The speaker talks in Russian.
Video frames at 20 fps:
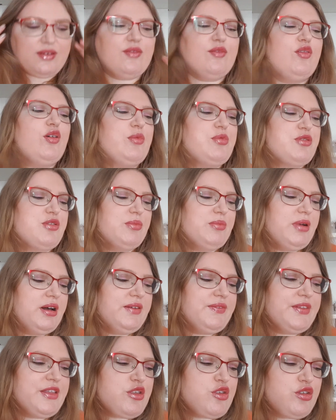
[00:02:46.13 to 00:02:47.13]
В общем,
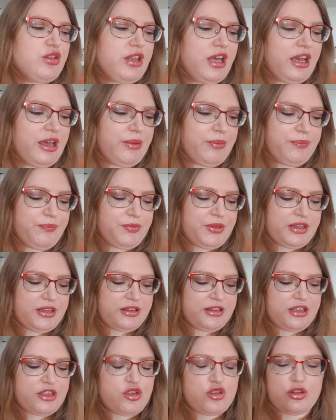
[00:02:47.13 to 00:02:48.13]
начинаем.
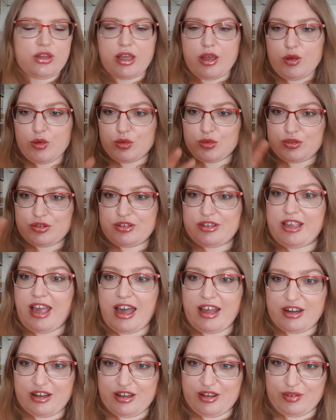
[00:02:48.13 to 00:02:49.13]
Начинаю с
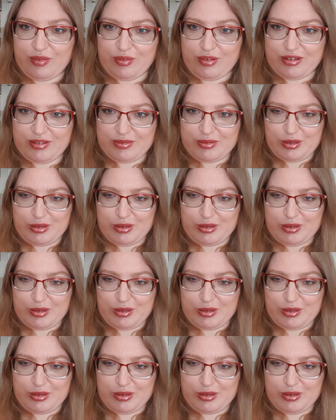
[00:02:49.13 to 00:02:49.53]
яркого,